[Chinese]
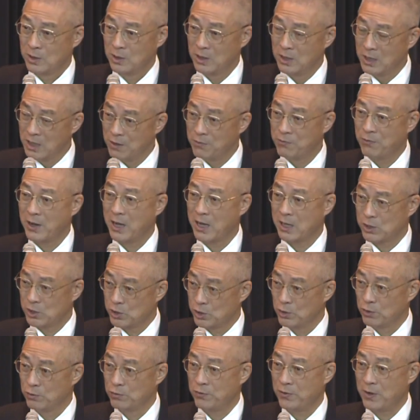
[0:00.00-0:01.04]
立法、
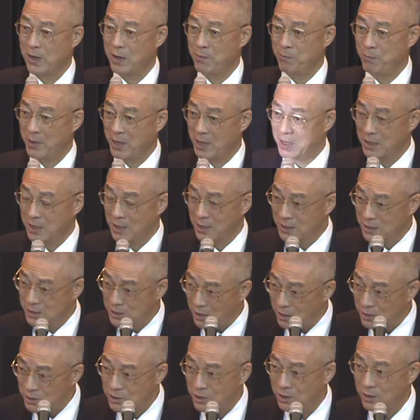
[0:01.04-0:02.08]
修法、编定
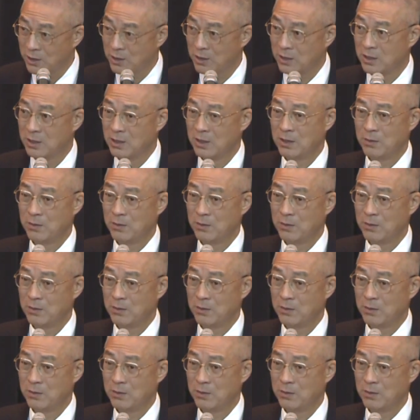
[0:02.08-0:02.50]
政策、